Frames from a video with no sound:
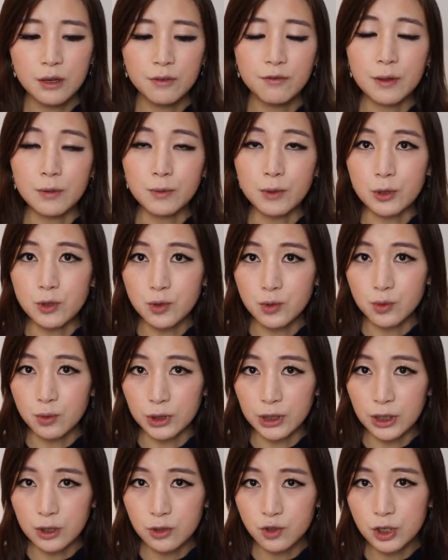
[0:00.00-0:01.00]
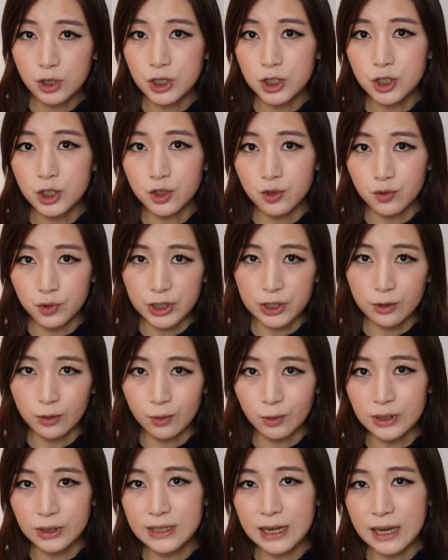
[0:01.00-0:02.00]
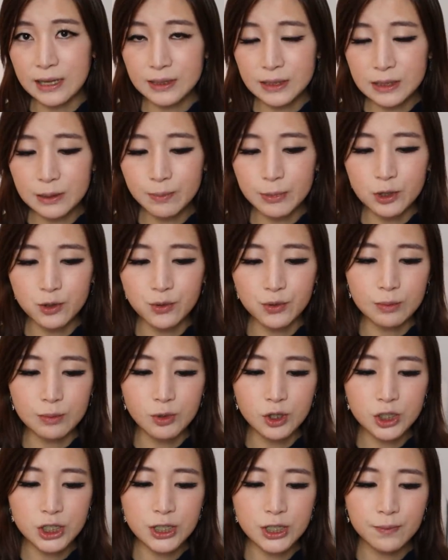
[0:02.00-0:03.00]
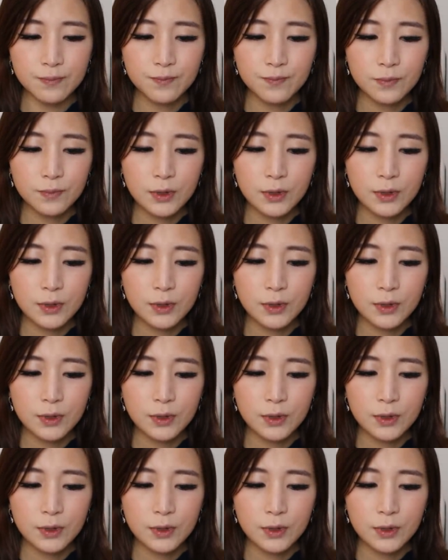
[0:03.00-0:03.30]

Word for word: 反对中国的专制主义国家资本主义模式。